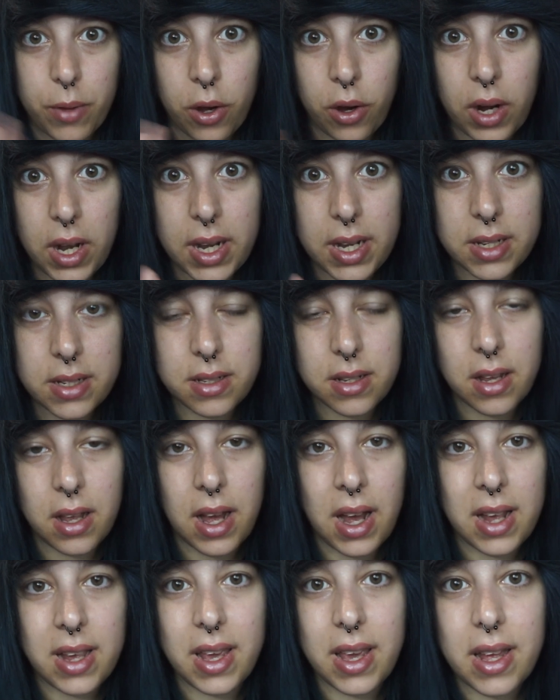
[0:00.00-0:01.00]
Oris,
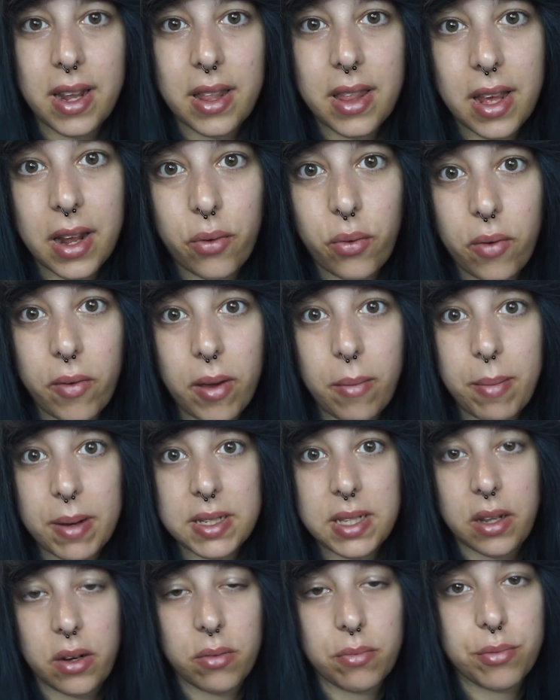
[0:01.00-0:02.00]
ayer día 9
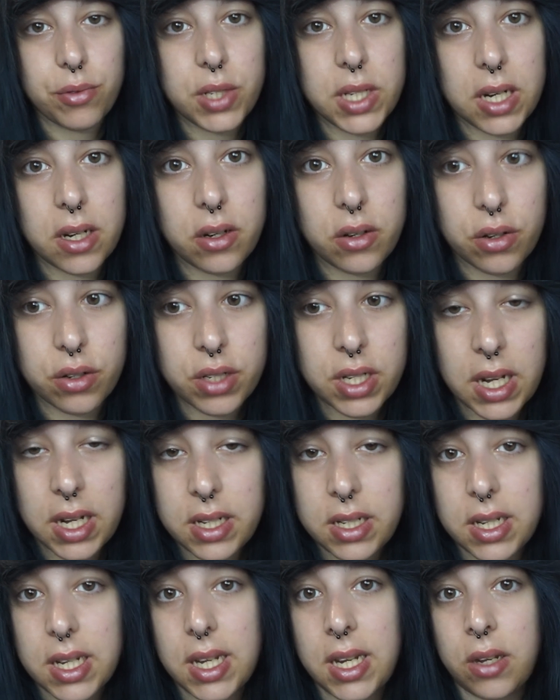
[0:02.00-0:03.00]
pasaron muchas
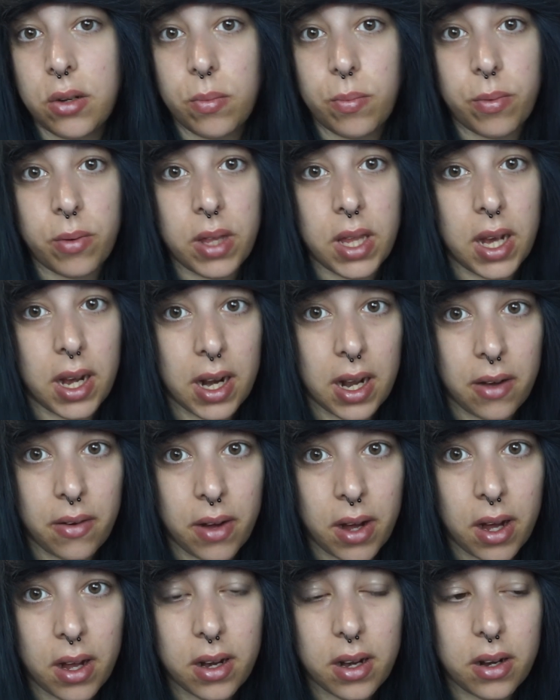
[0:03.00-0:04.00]
cosas y no pude
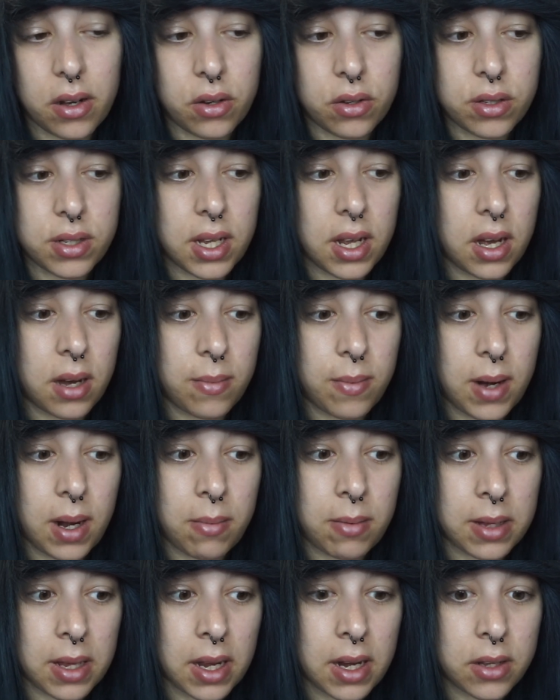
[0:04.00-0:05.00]
grabar, o sea, por la
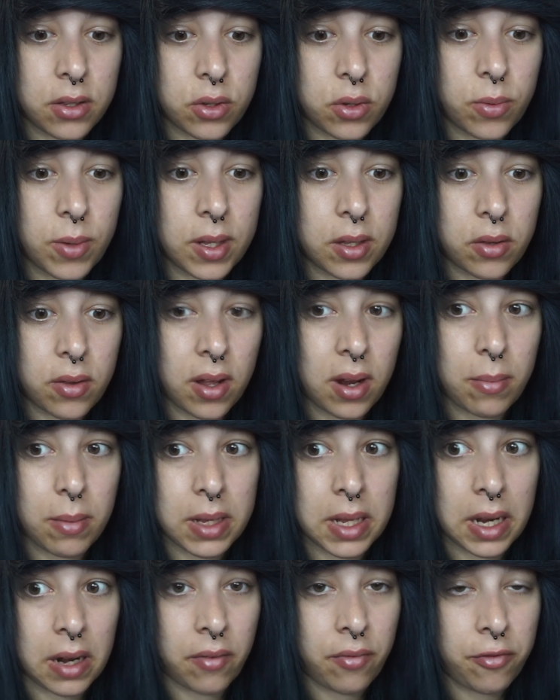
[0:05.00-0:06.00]
mañana estuve toda la
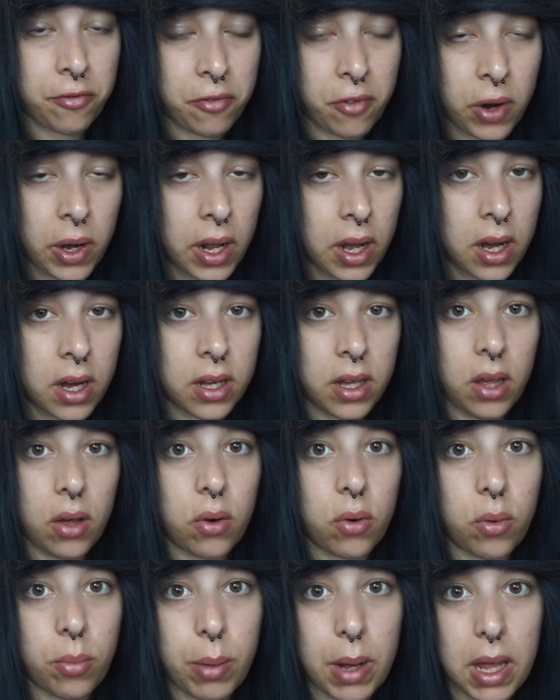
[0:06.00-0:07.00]
mañana fuera y
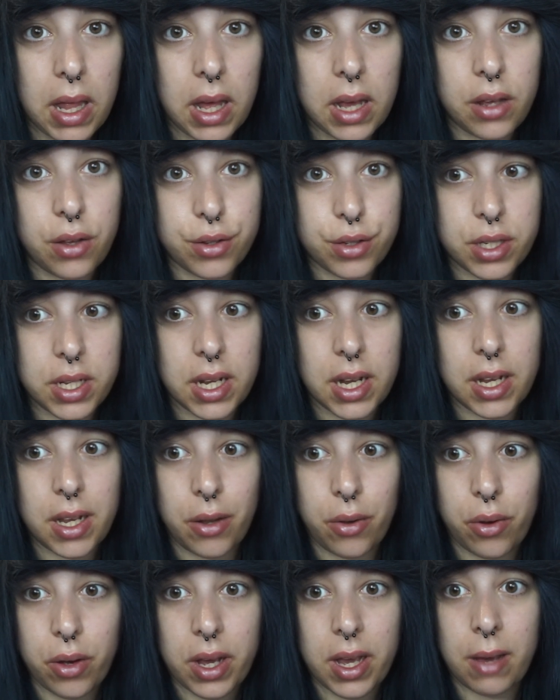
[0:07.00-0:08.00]
ocupada y yo sé que
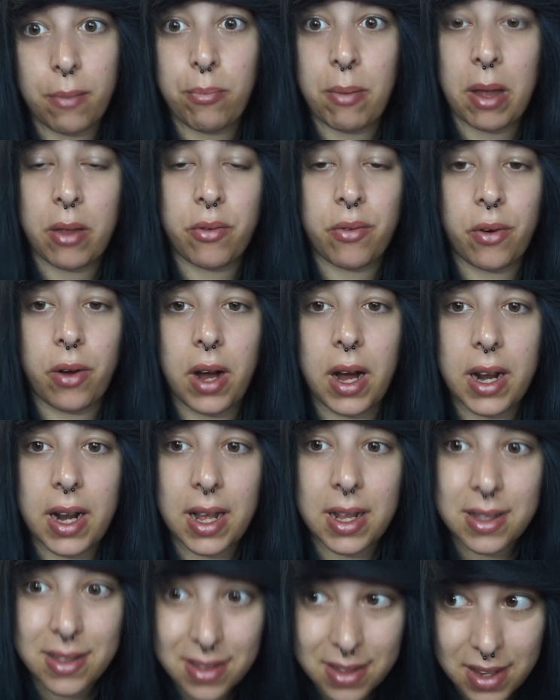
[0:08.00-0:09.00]
tengo que madrugar
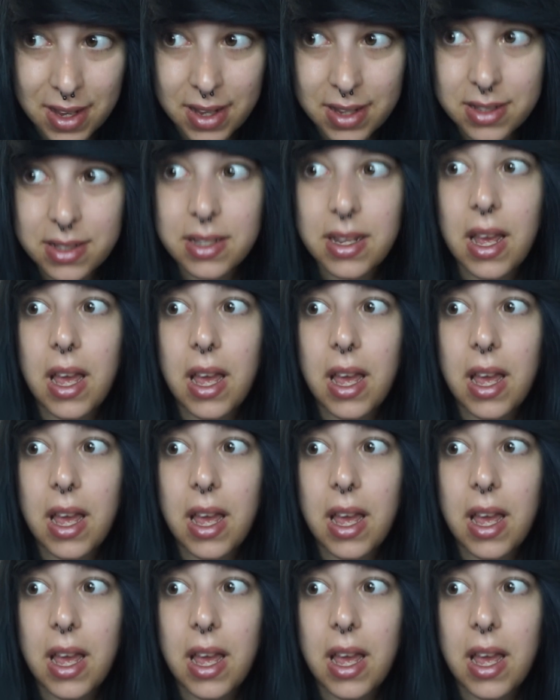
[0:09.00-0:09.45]
antes,